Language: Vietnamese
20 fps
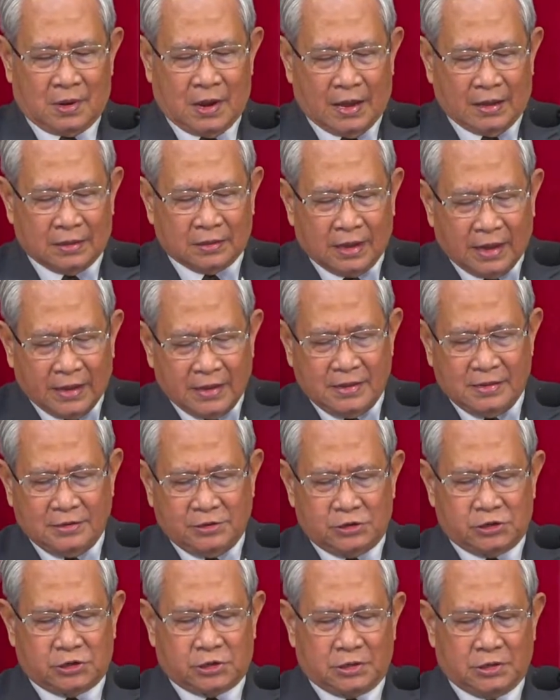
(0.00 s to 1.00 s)
đã
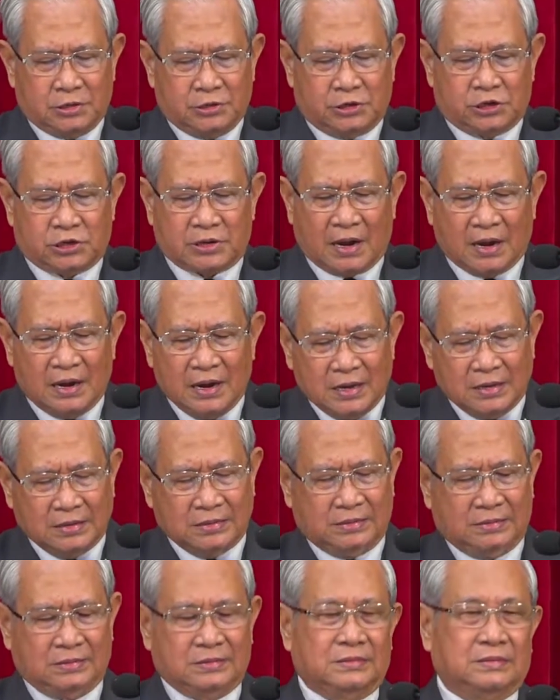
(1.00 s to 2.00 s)
thấy sự sáng
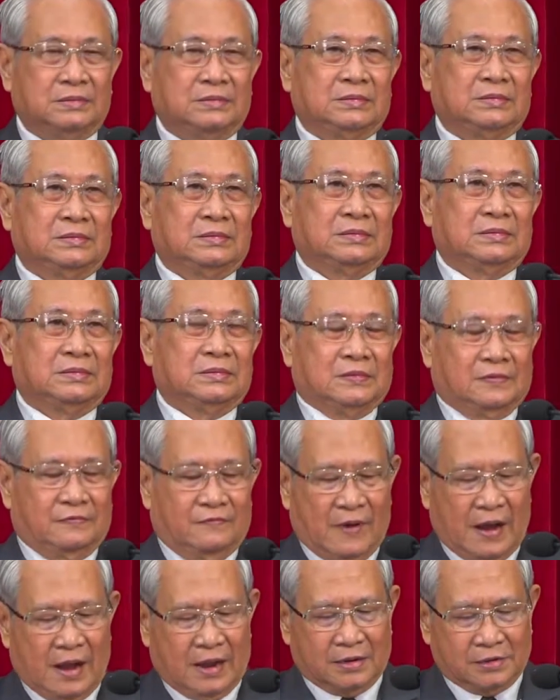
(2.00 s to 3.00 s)
lớn,
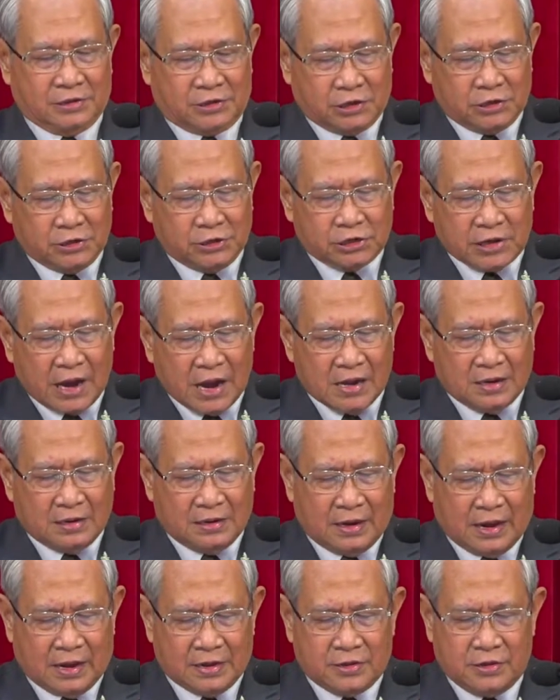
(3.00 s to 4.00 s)
và sự
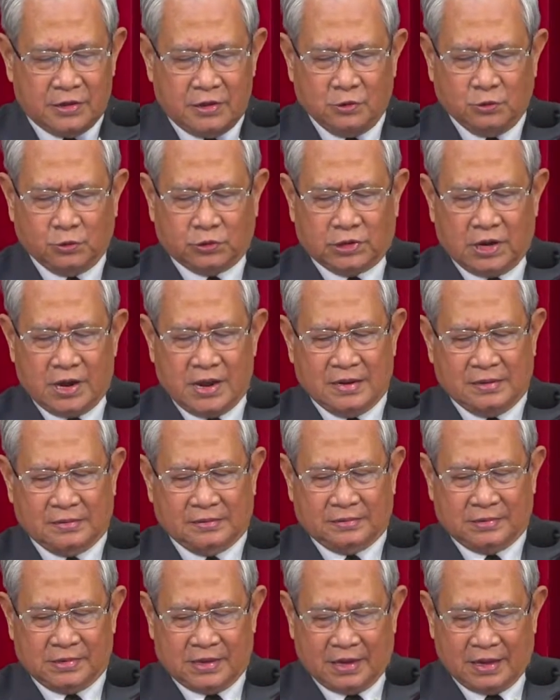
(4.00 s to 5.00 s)
sáng đã chiếu
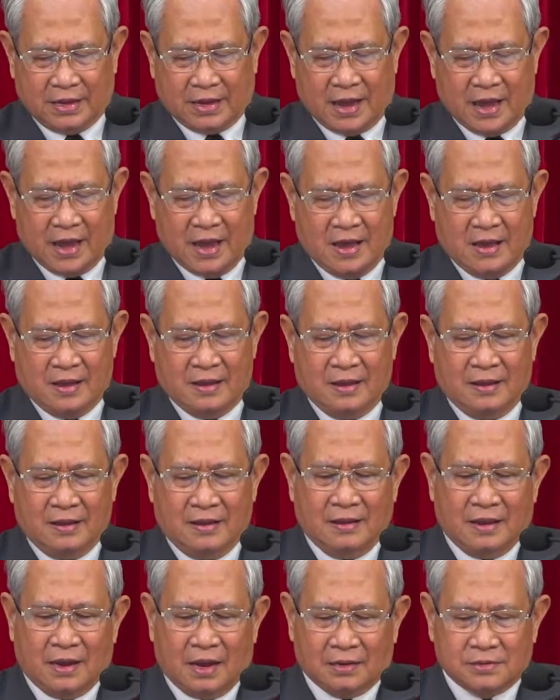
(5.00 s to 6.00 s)
trên những kẻ
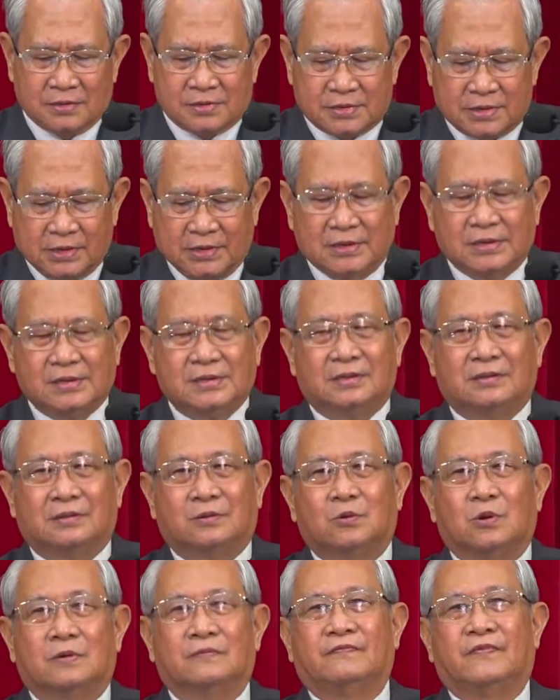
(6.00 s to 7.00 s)
ở xứ
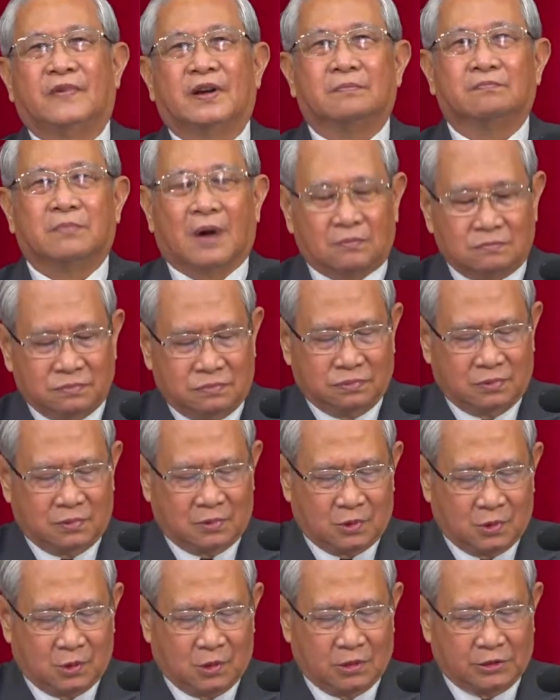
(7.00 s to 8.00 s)
thuộc về
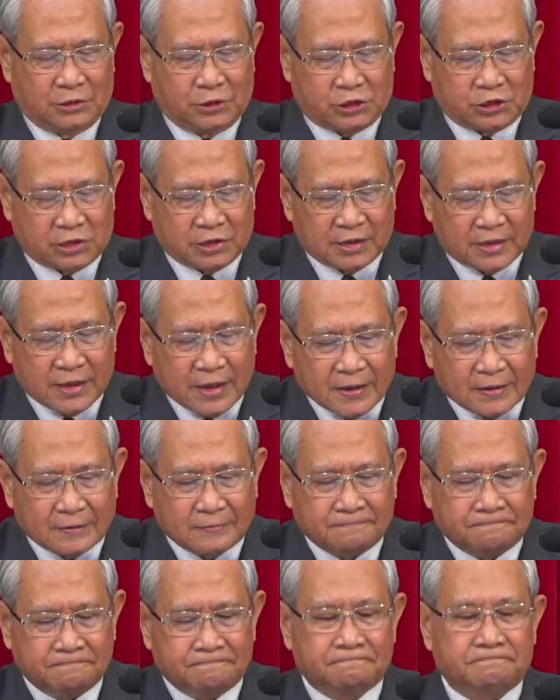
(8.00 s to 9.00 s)
bóng của sự
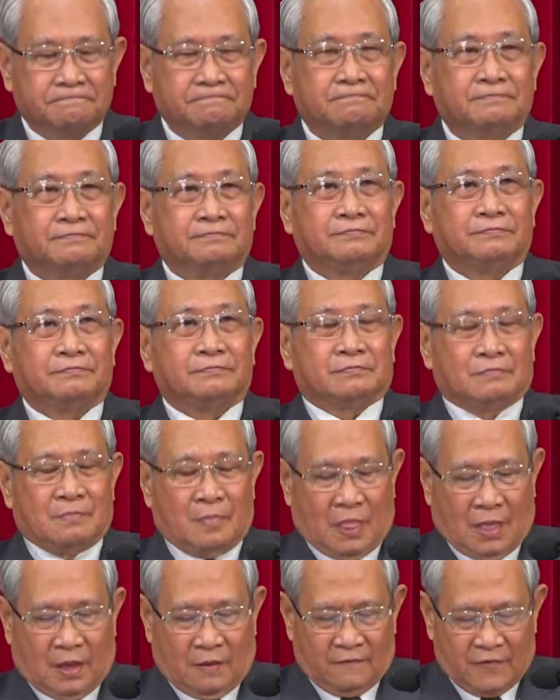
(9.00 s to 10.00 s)
chết.
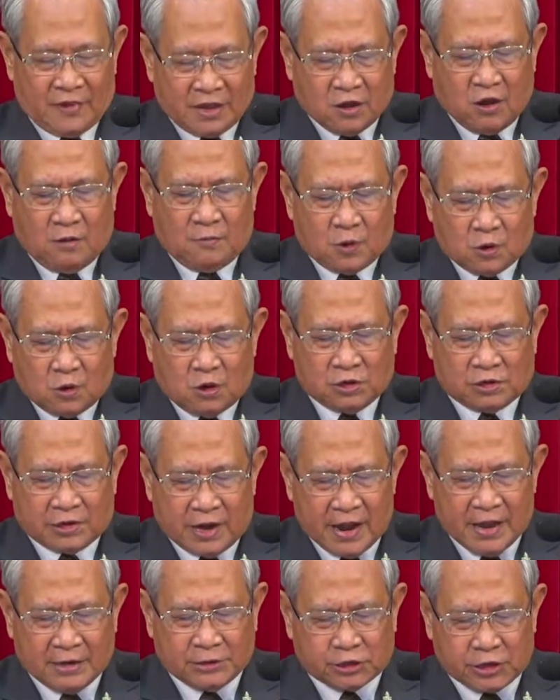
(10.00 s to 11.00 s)
Vì có một con
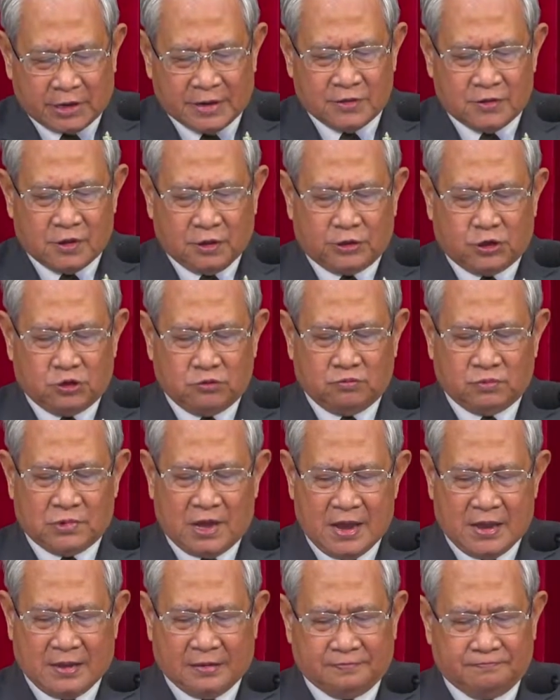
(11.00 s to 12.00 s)
trẻ sanh cho
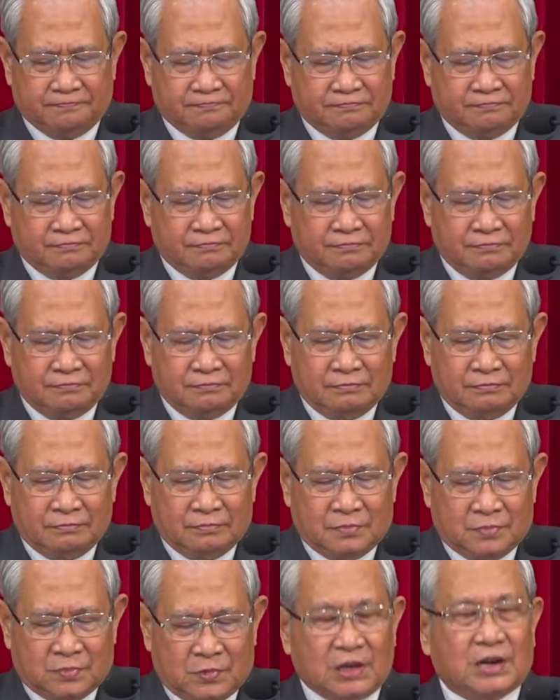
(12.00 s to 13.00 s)
chúng ta,
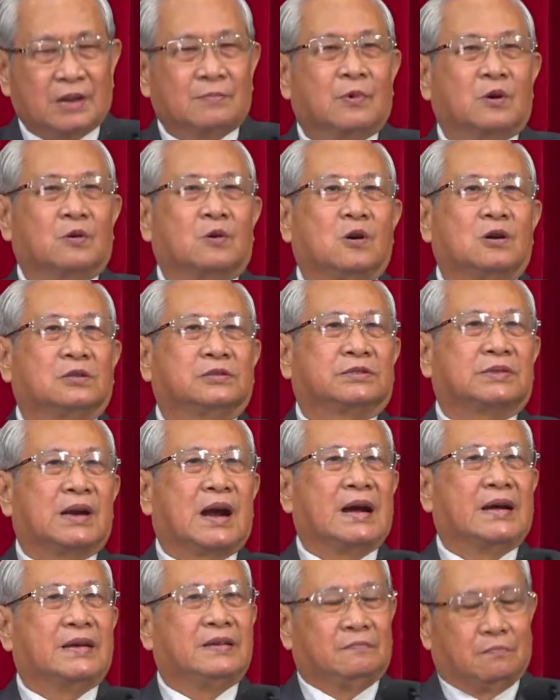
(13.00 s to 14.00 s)
tức là một con
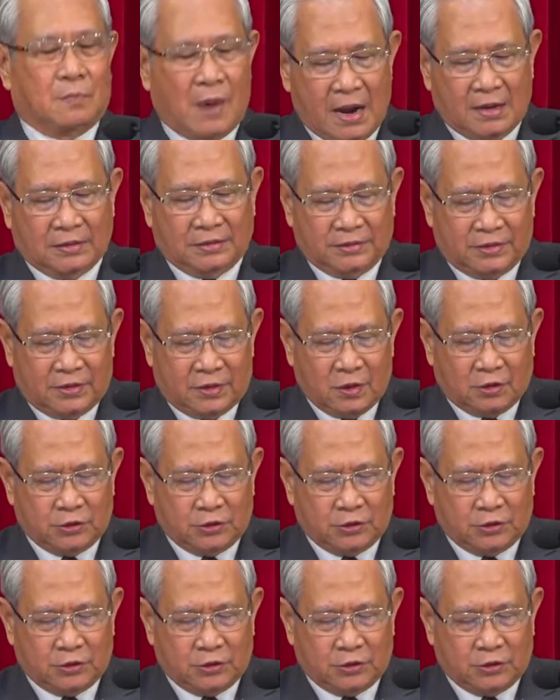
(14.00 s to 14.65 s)
trai ban